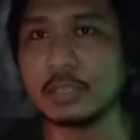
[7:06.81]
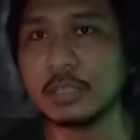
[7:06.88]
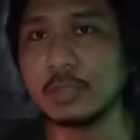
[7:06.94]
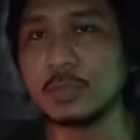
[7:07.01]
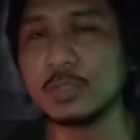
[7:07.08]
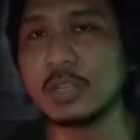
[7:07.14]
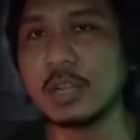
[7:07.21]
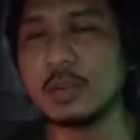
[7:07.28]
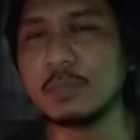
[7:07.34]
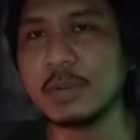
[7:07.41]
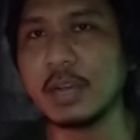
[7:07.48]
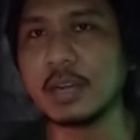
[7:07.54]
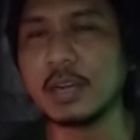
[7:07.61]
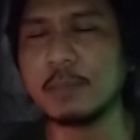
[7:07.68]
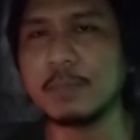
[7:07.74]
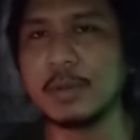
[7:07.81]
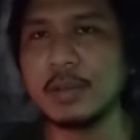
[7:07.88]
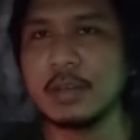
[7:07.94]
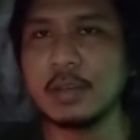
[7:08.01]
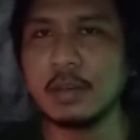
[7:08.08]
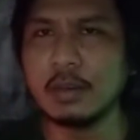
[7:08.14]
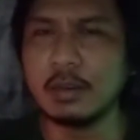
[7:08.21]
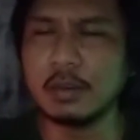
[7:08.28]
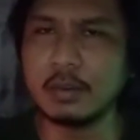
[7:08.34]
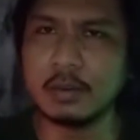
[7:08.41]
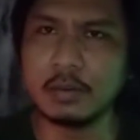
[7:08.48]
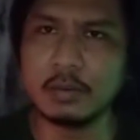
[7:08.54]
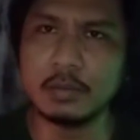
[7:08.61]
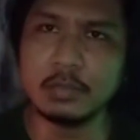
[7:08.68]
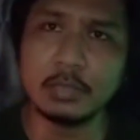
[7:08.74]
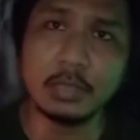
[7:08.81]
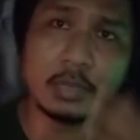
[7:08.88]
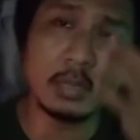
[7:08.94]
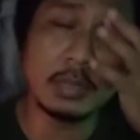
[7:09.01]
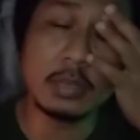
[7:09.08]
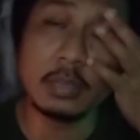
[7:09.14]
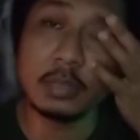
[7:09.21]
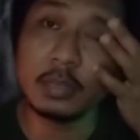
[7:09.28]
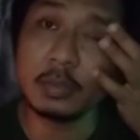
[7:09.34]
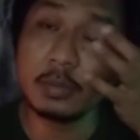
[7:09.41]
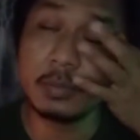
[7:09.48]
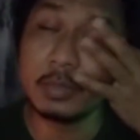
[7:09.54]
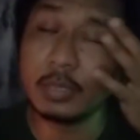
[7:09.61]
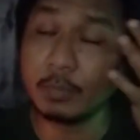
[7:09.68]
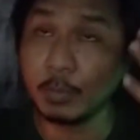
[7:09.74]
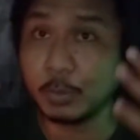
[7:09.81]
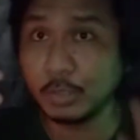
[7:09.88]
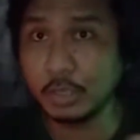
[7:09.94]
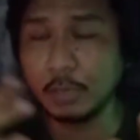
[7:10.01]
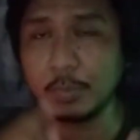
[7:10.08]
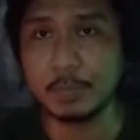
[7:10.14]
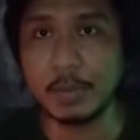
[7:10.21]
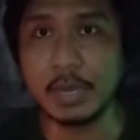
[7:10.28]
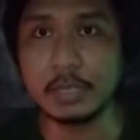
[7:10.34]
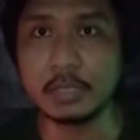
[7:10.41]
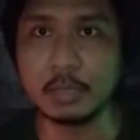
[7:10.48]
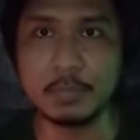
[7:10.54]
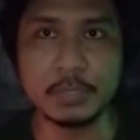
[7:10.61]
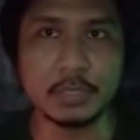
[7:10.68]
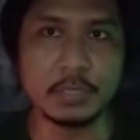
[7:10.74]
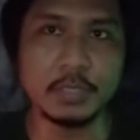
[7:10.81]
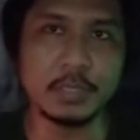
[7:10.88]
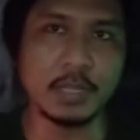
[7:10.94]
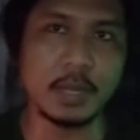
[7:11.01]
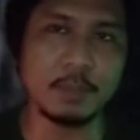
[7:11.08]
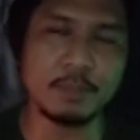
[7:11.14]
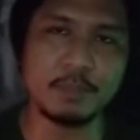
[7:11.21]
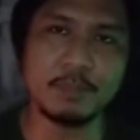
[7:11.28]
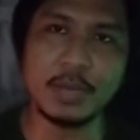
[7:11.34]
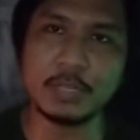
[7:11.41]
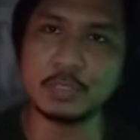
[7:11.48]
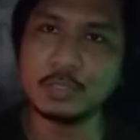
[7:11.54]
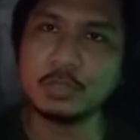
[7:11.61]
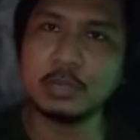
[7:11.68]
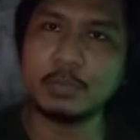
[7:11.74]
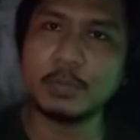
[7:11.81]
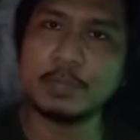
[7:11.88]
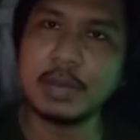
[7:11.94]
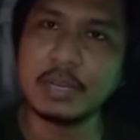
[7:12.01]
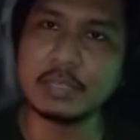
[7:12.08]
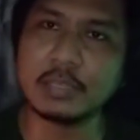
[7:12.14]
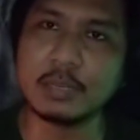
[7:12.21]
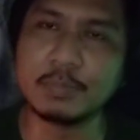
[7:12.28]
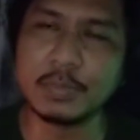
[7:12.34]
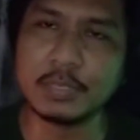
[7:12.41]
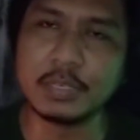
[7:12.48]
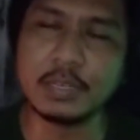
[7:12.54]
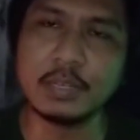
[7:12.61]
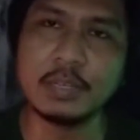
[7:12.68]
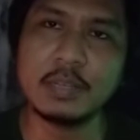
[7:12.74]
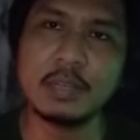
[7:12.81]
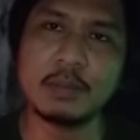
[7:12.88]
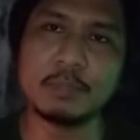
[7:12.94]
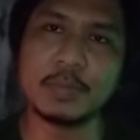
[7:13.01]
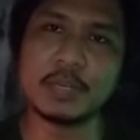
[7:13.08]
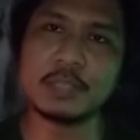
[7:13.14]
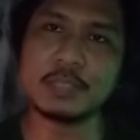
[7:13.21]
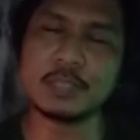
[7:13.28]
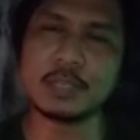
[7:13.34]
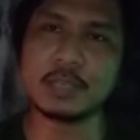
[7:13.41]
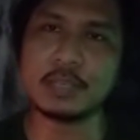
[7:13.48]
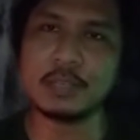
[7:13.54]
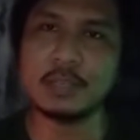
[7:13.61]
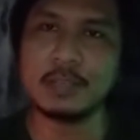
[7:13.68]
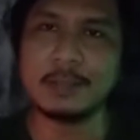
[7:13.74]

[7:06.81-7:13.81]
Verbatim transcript: Kita itu selalu menganggap uh, ya ya putih lebih baik daripada hitam, mancung lebih baik daripada pesek.